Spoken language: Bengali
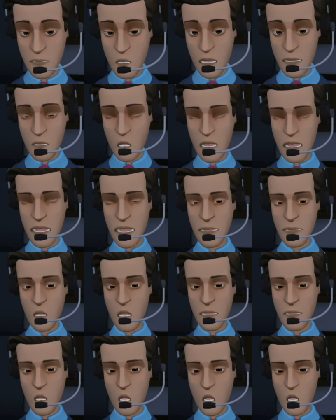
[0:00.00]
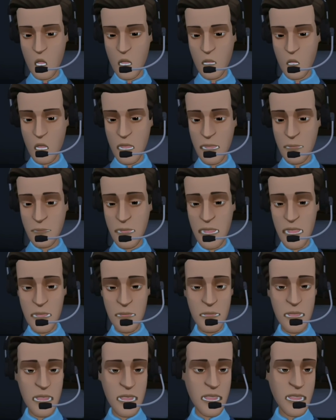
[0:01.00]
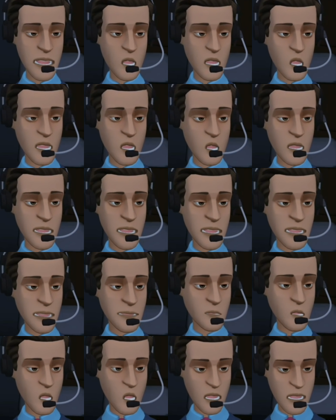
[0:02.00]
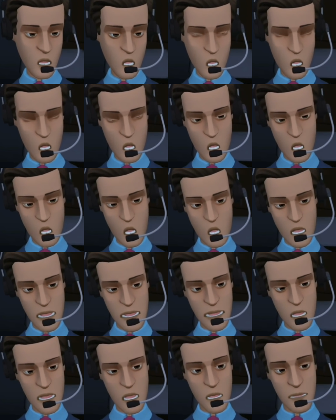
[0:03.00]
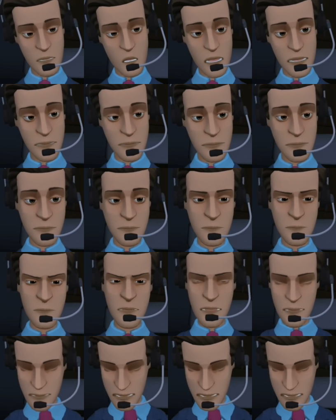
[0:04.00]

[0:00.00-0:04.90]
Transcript: তো আশা করি এটা আপনাদের বোঝাতে পেরেছি এরপরে আসি বিদেশি প্লেয়ার নিয়ে